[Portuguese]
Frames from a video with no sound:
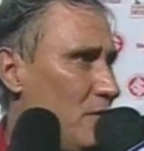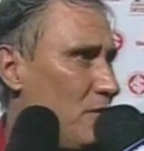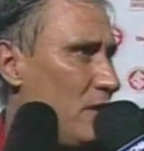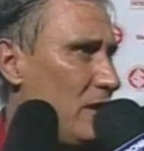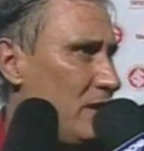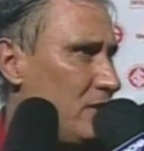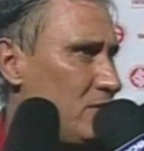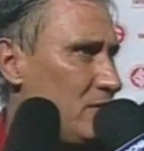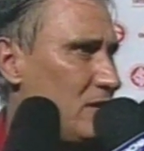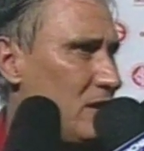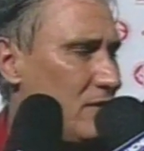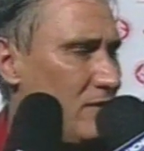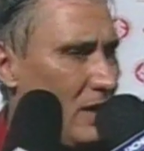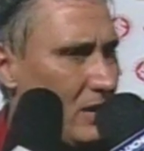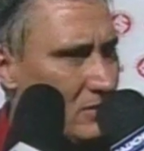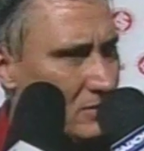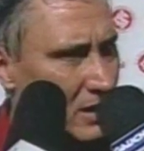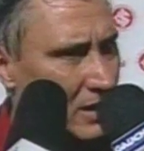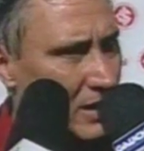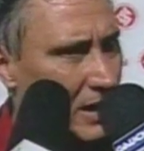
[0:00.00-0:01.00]
Eu falei no
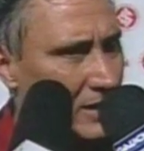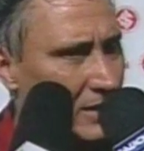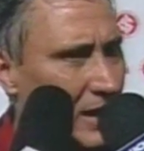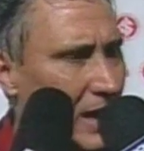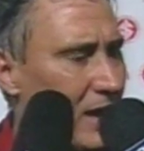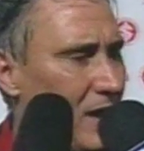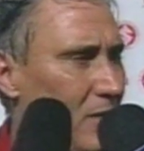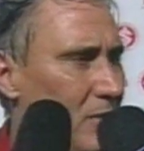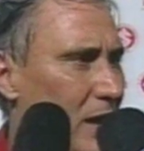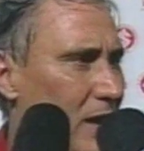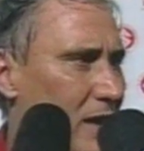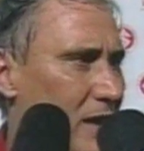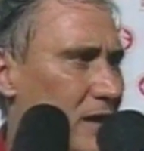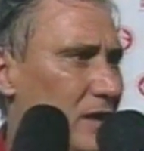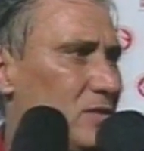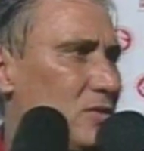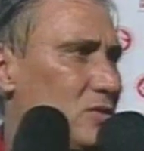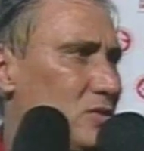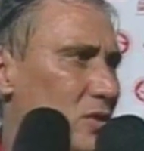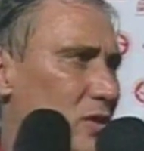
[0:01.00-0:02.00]
intervalo, tem, ataca
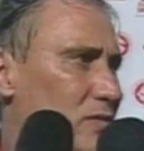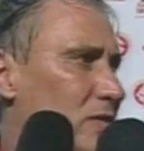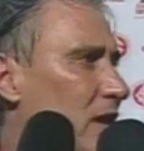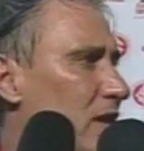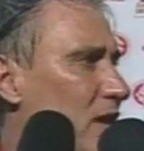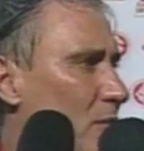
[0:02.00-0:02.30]
marcando de novo,